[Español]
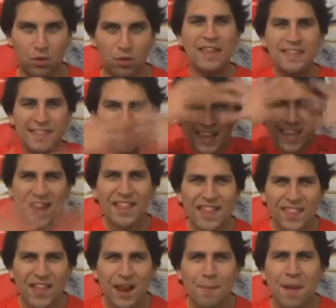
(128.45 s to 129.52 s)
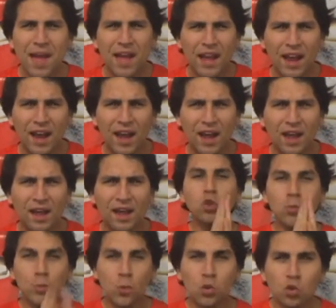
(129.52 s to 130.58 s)
Ni siquiera tiene la máscara.
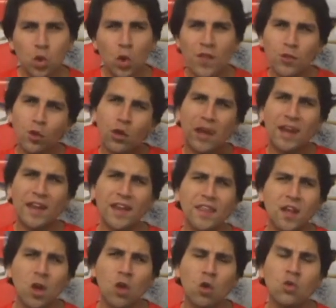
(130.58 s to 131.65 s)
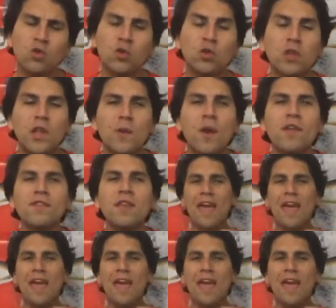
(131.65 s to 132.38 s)
Otro punto dentro de las críticas constructivas